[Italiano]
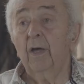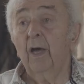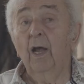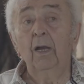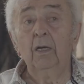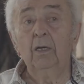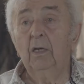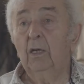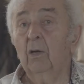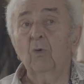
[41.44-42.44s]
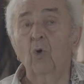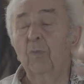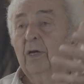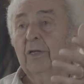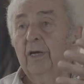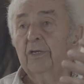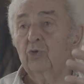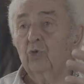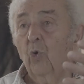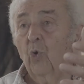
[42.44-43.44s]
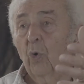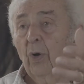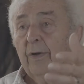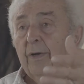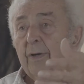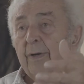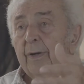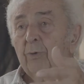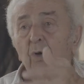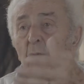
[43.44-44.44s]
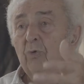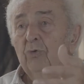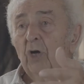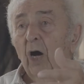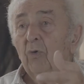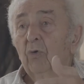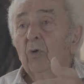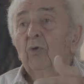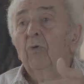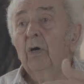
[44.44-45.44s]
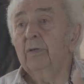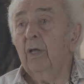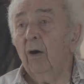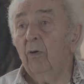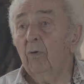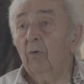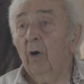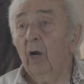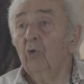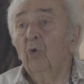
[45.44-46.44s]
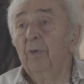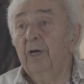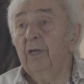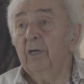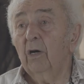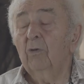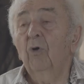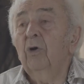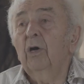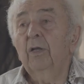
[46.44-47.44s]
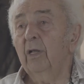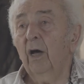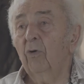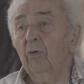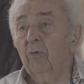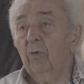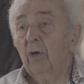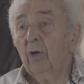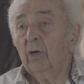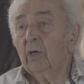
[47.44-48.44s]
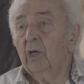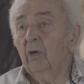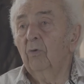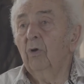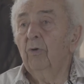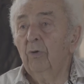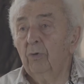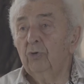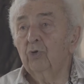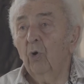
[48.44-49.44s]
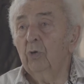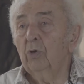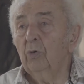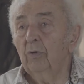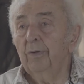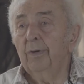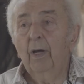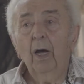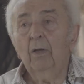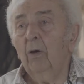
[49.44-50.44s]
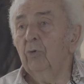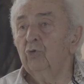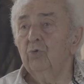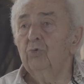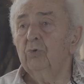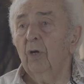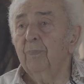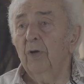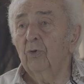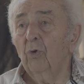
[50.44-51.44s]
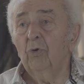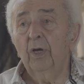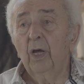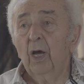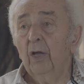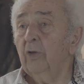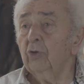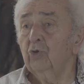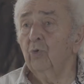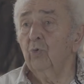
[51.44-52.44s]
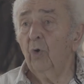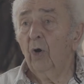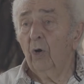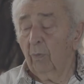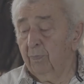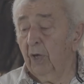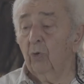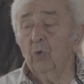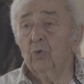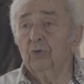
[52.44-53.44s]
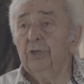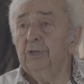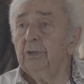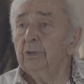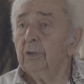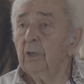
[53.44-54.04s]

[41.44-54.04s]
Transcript: E lì, come adesso, qui a Bulciago dove andavano? Alla domenica, dove andavano? Che non avevano i soldi, ne... andavano su tutti a piantone, andare su, pieno così,